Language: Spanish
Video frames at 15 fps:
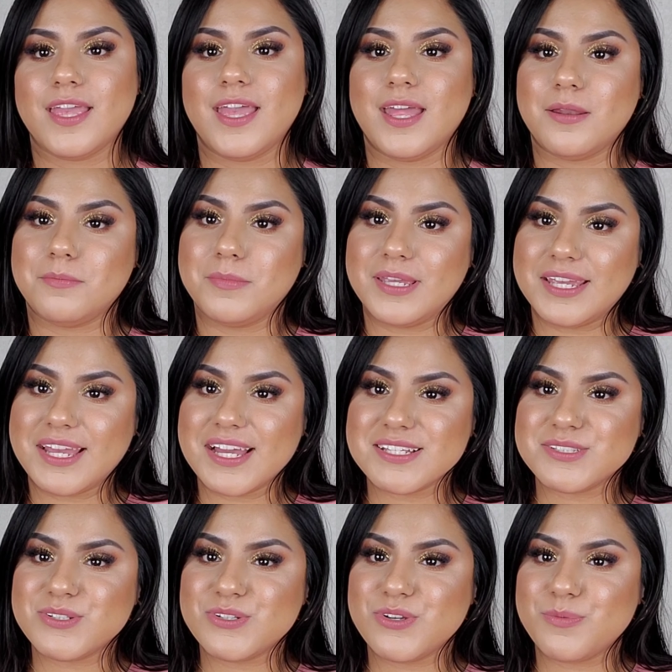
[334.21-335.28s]
En mi
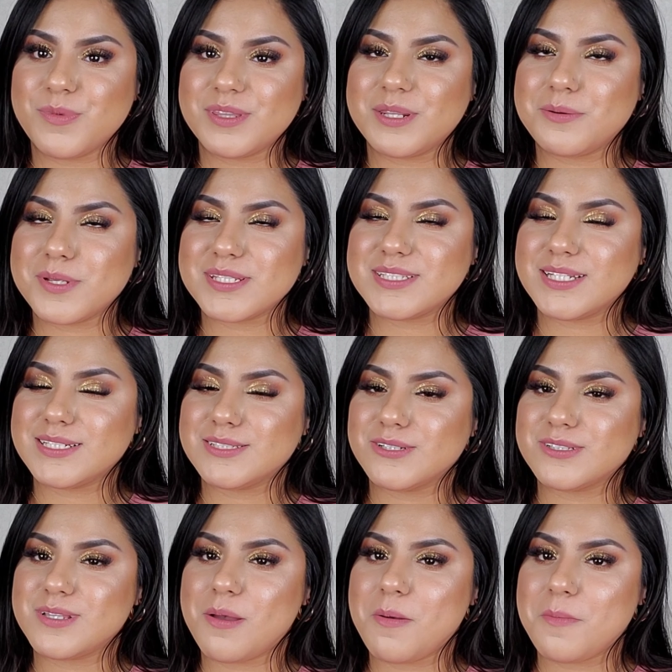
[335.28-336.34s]
caso yo me atreví a hacer ese
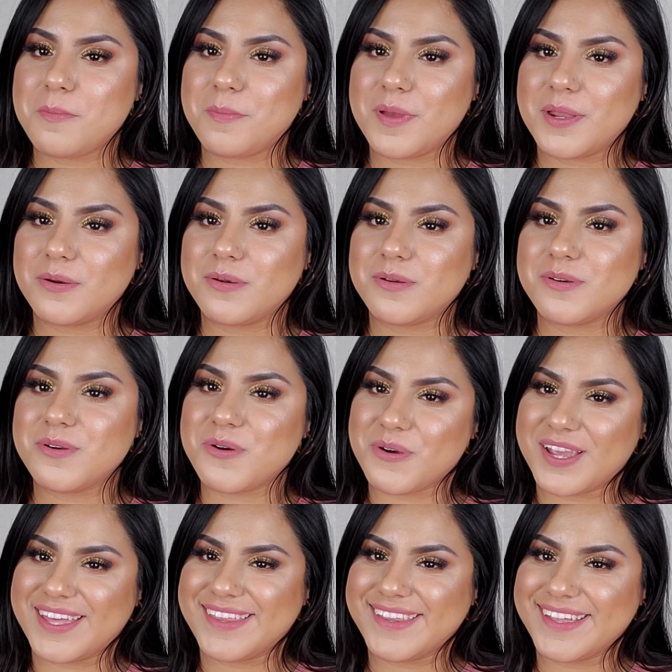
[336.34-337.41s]
examen, pero no
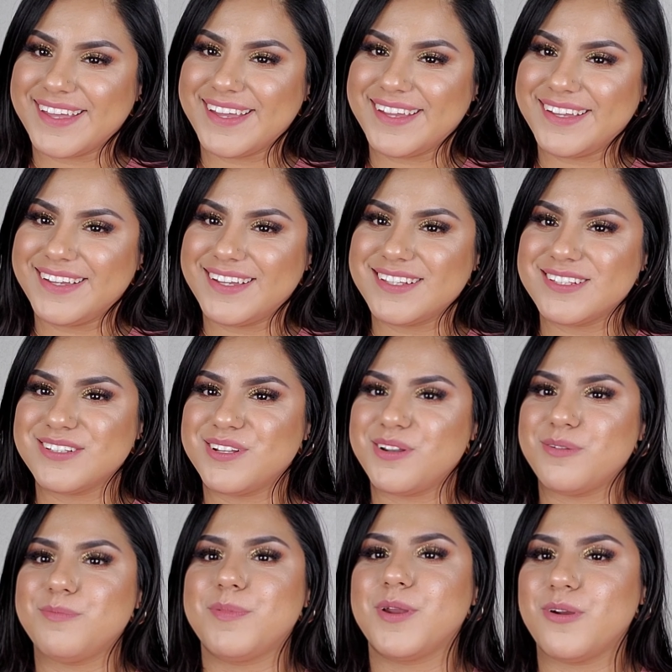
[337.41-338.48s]
quedé.
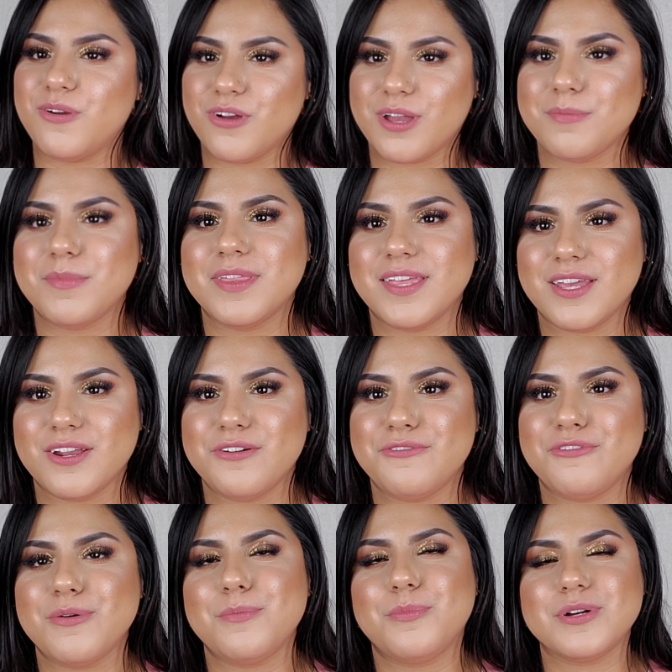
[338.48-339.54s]
Pero lo que me
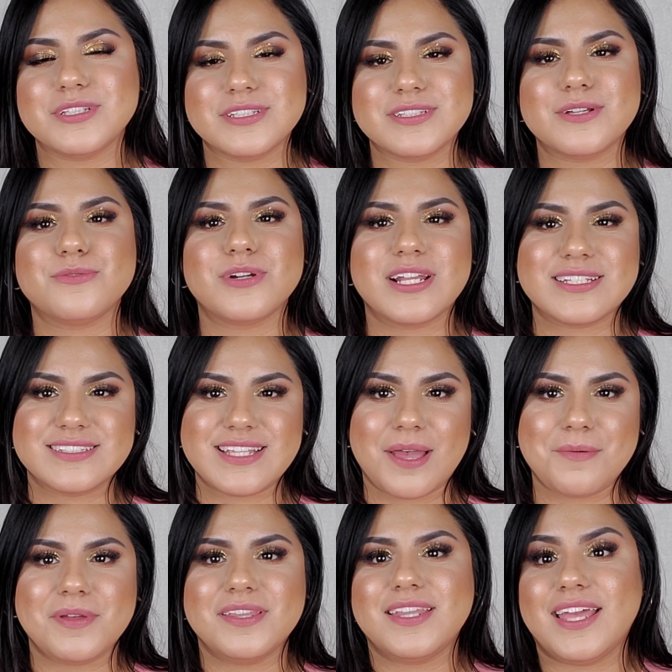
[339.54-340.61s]
dijeron fue, puedes hacer un
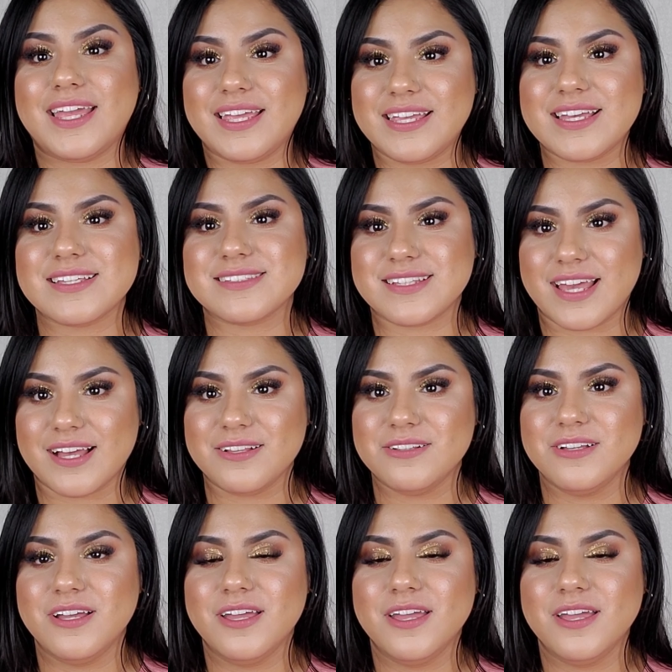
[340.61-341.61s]
examen de ESL